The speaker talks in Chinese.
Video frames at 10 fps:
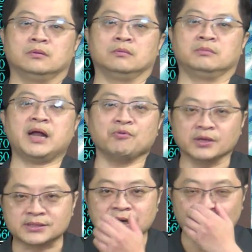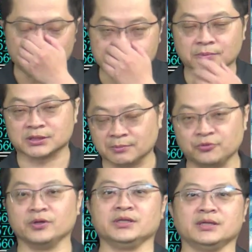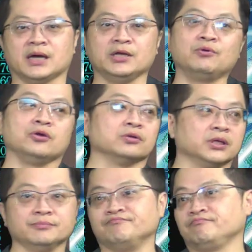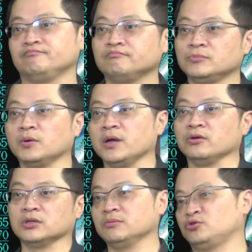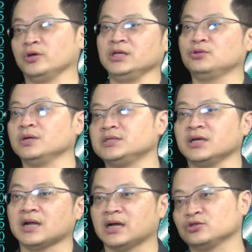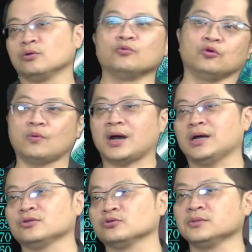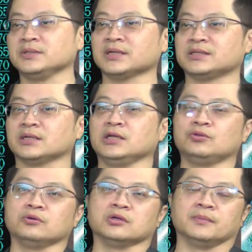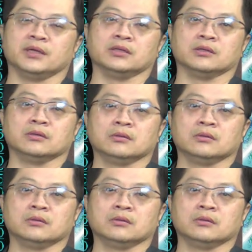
那我也知道为什么，什么原因啦？因为有人，对不对？有人全力推荐啊，周末哇，投资比赛写了一堆有的没的。